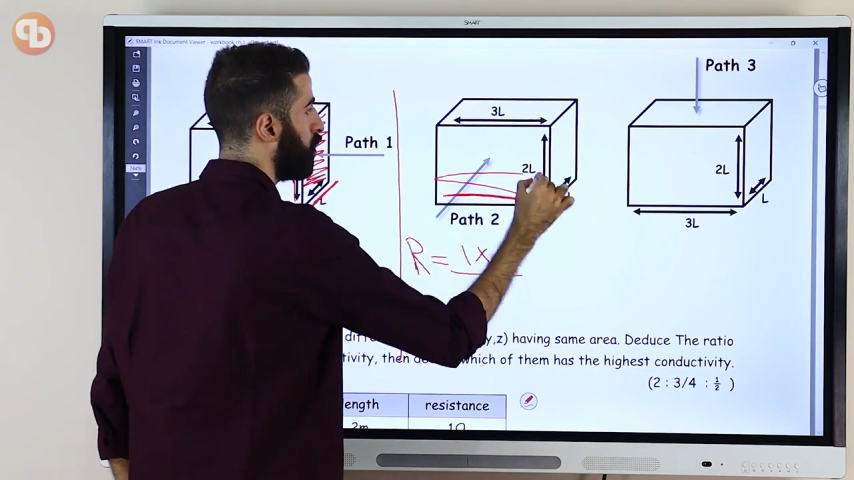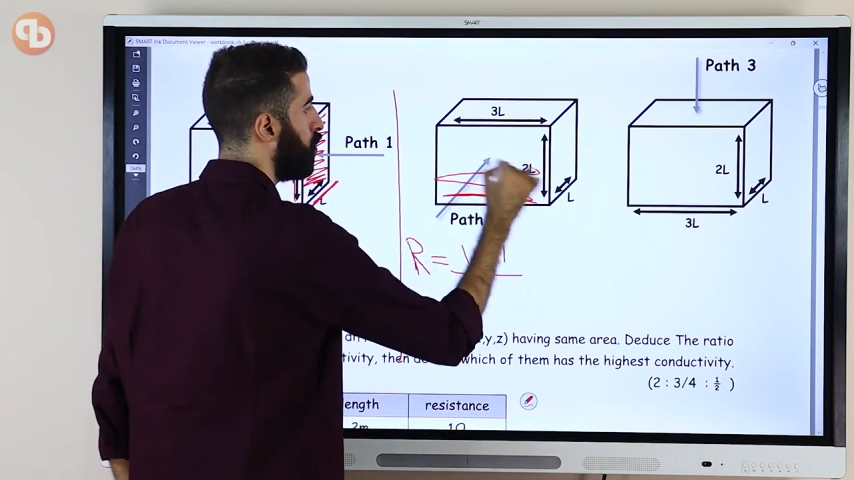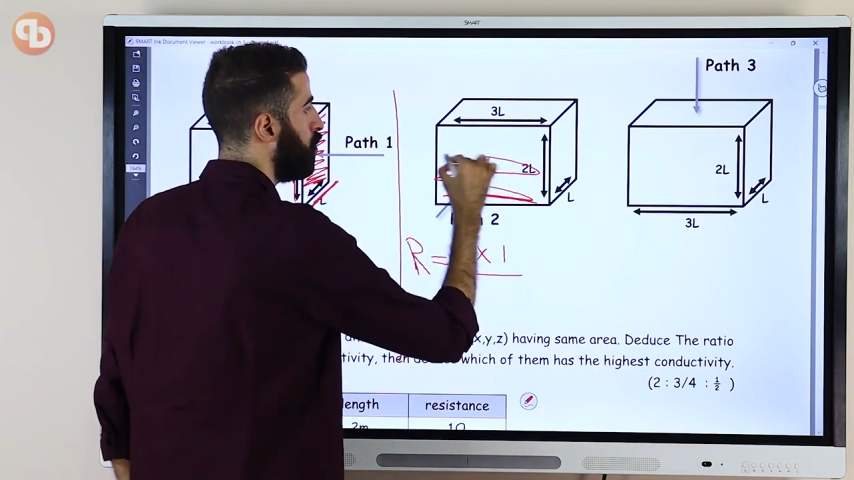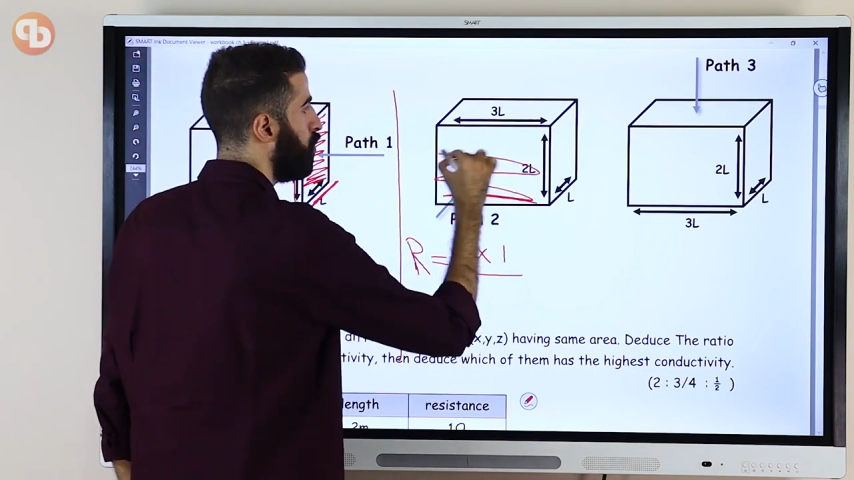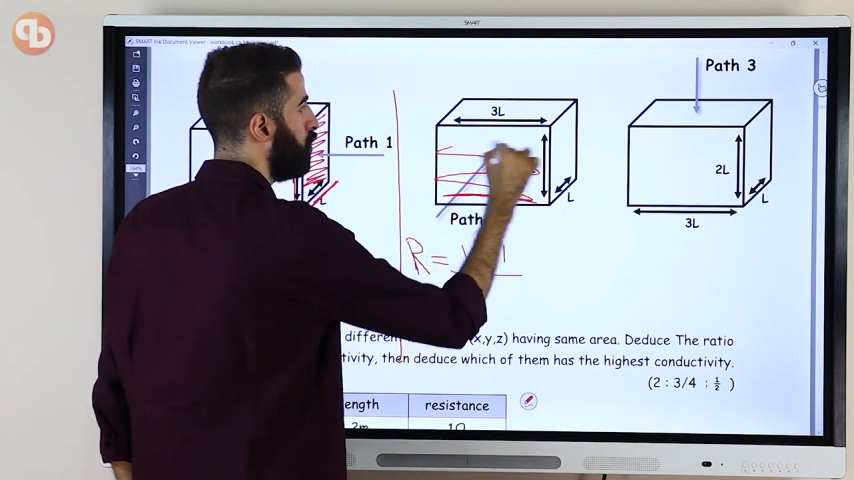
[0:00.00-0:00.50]

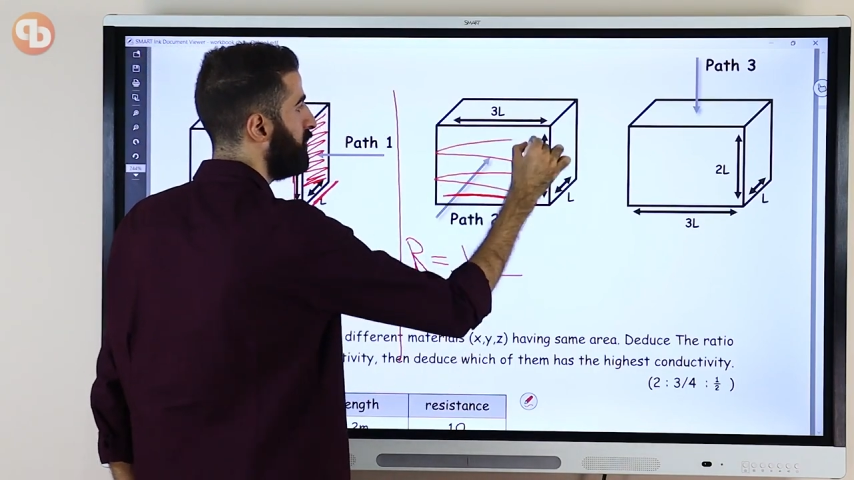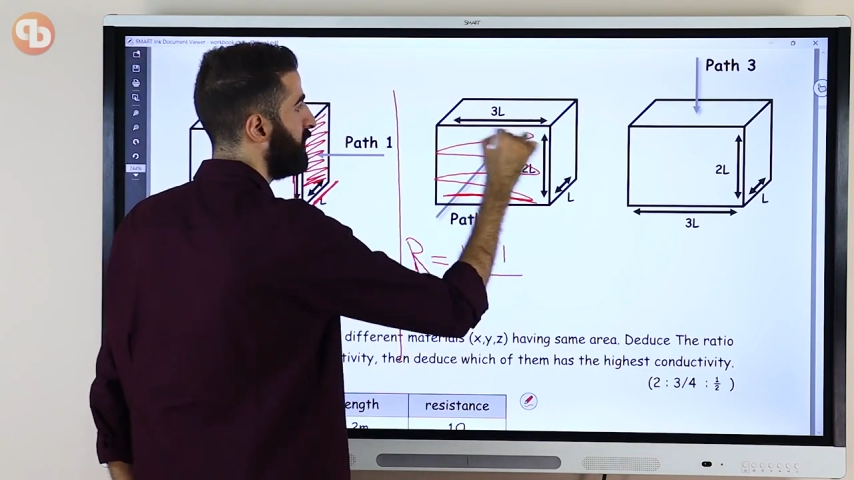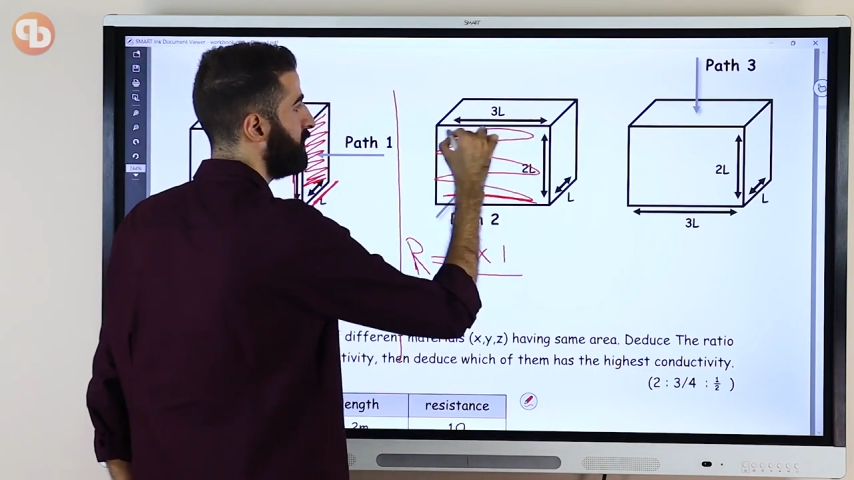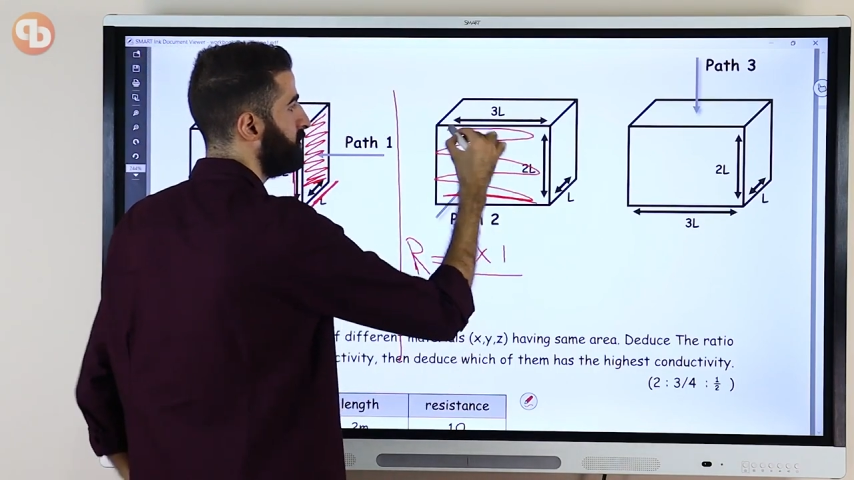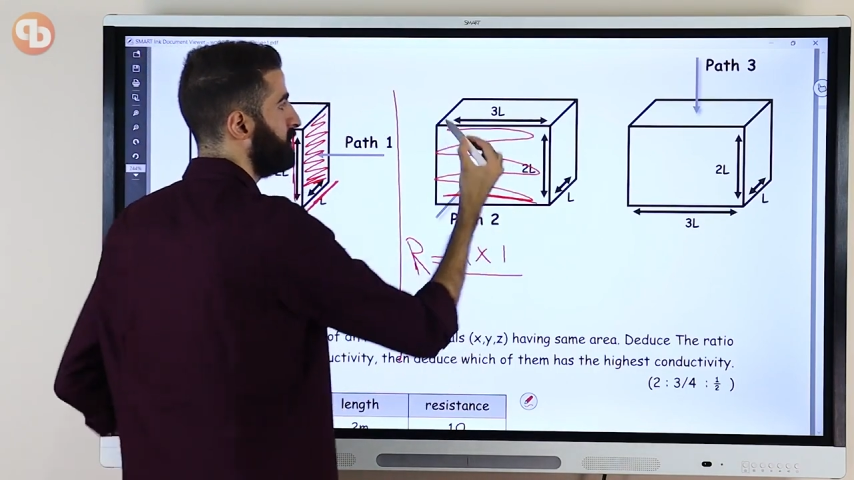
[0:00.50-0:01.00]
كل
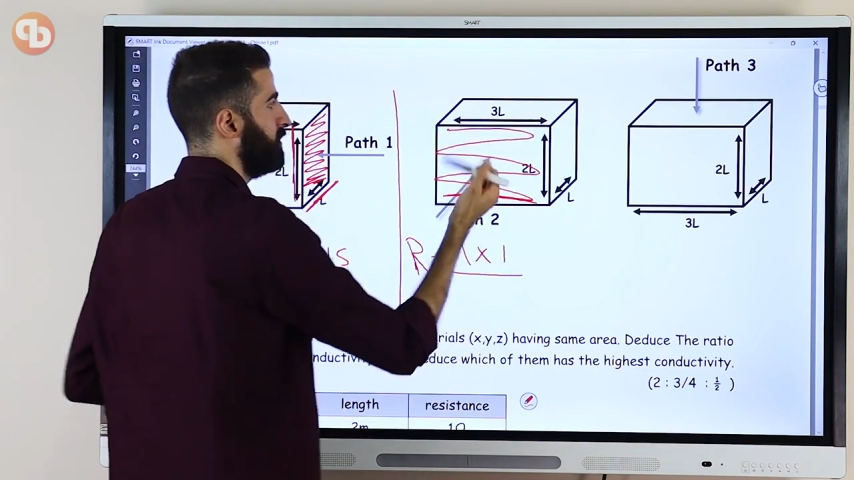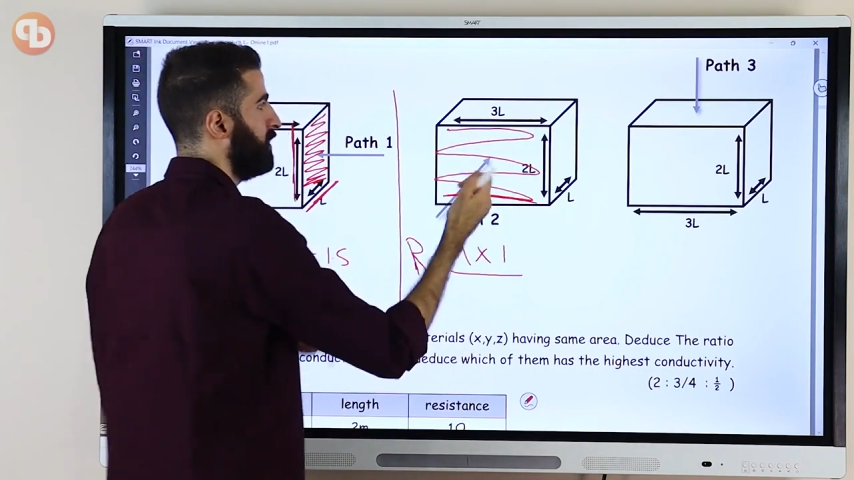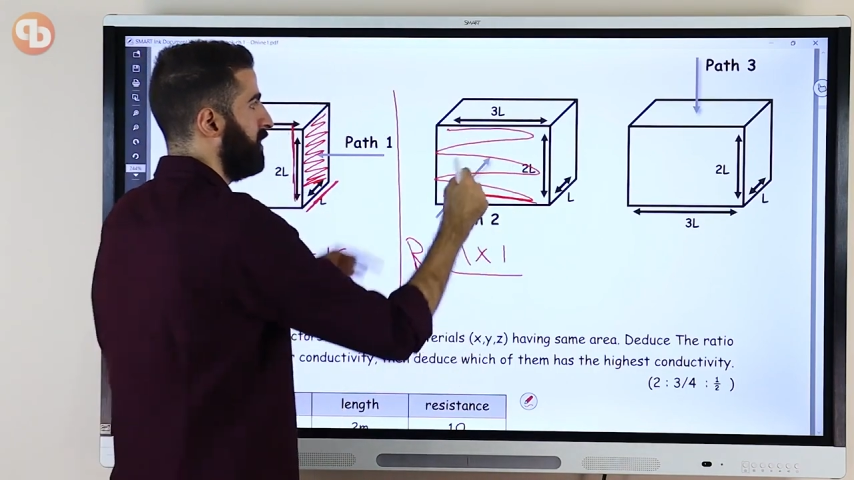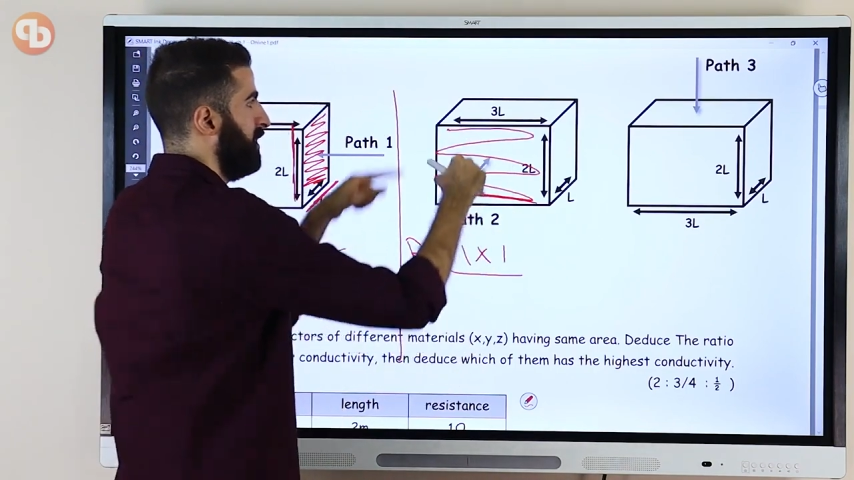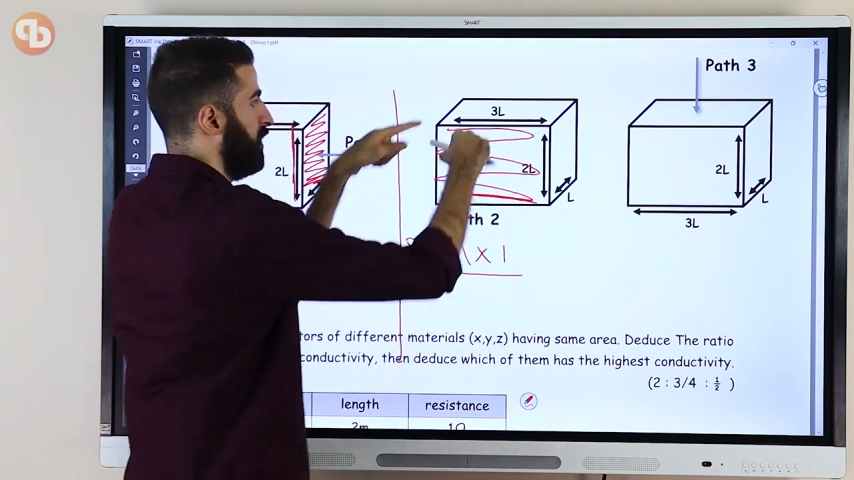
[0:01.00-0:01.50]
ده
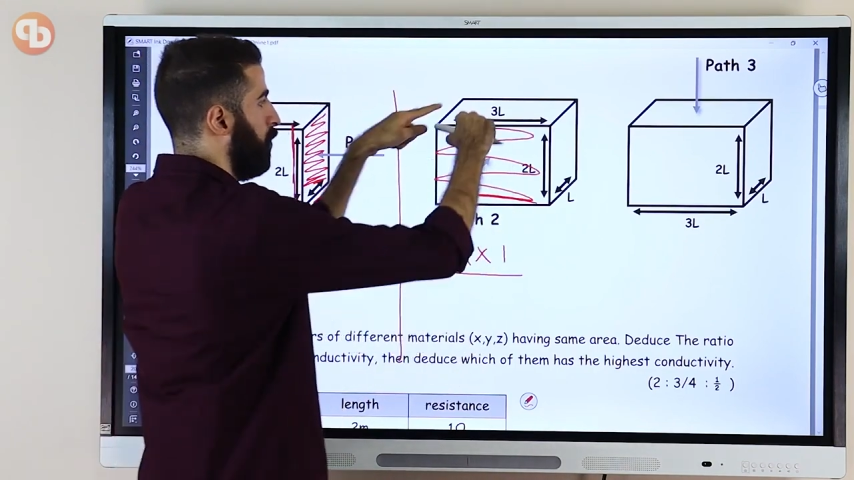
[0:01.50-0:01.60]
اللي